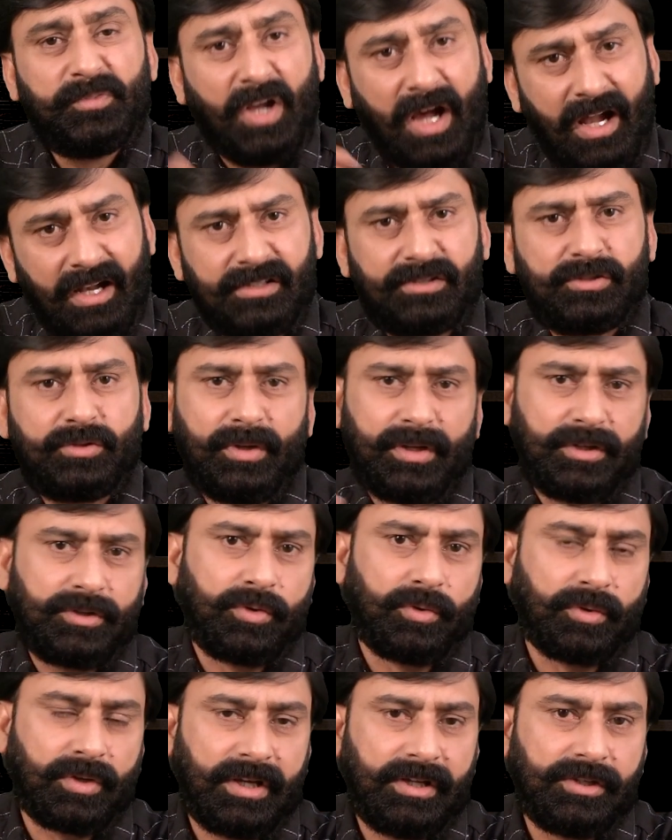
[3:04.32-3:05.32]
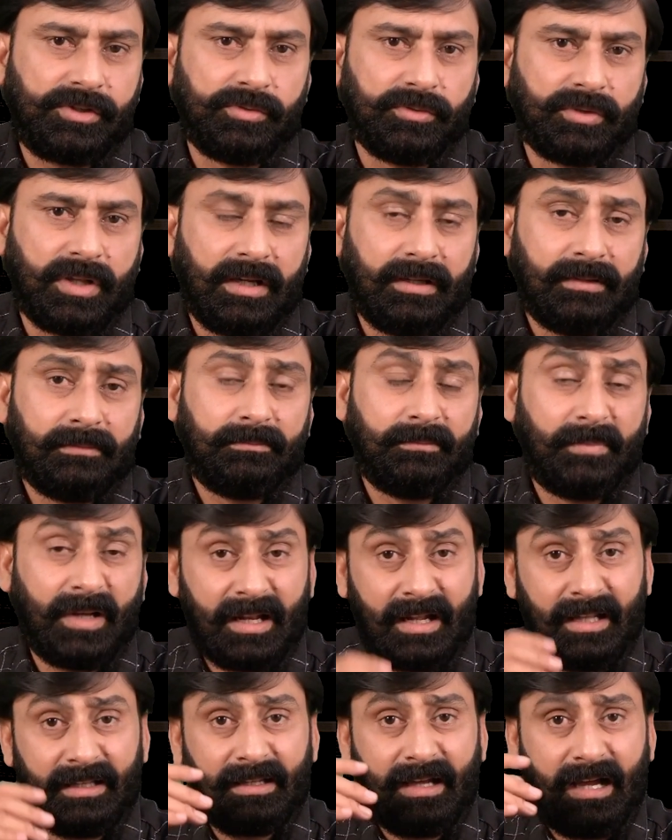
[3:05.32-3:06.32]
डांस तो एक छोटा इशू था
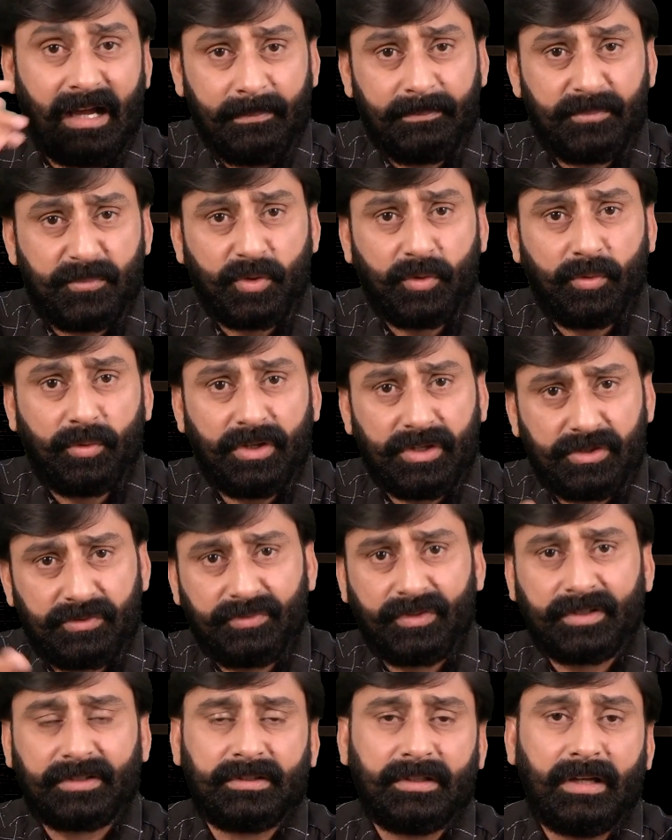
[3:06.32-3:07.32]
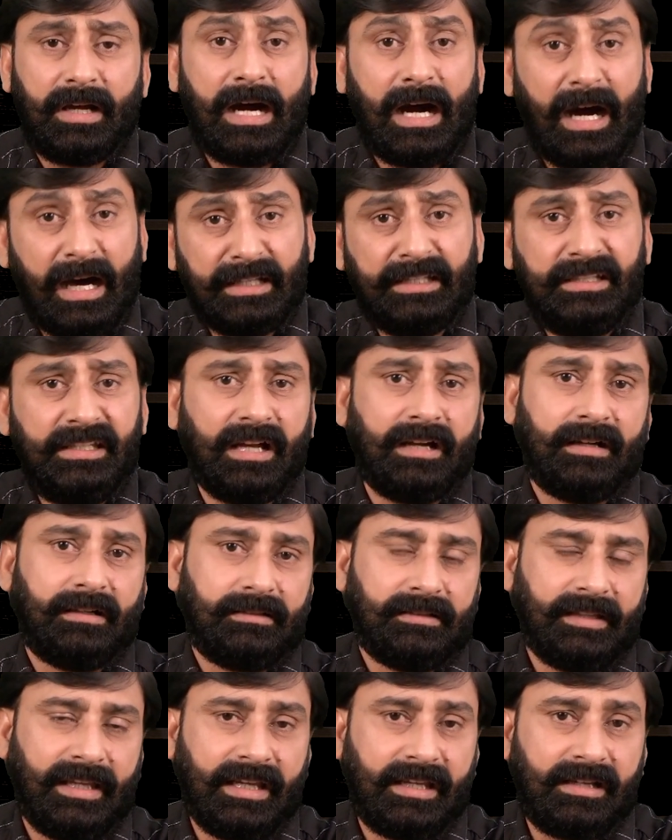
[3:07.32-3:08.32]
बहरहाल अब जो इस वक्त हानिया
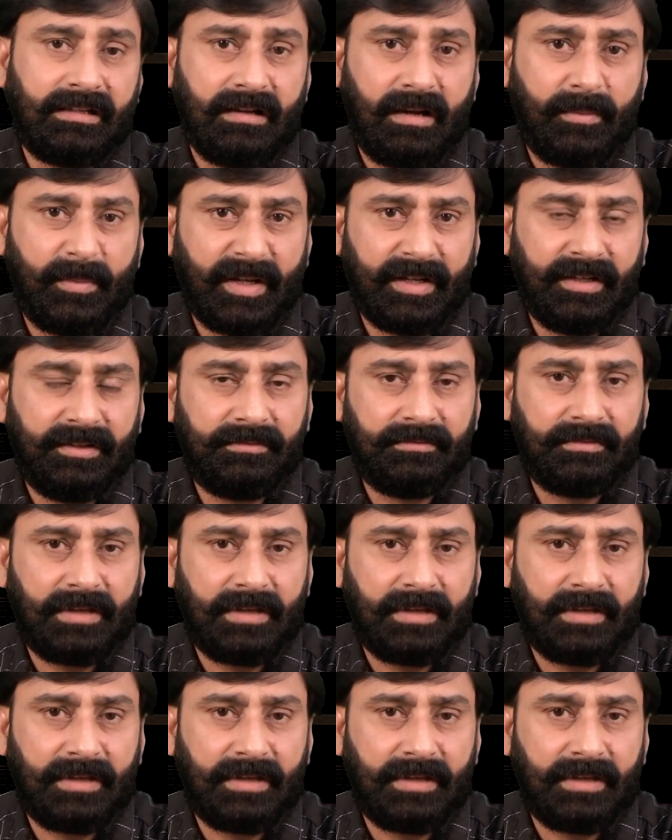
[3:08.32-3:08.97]
एक हमारी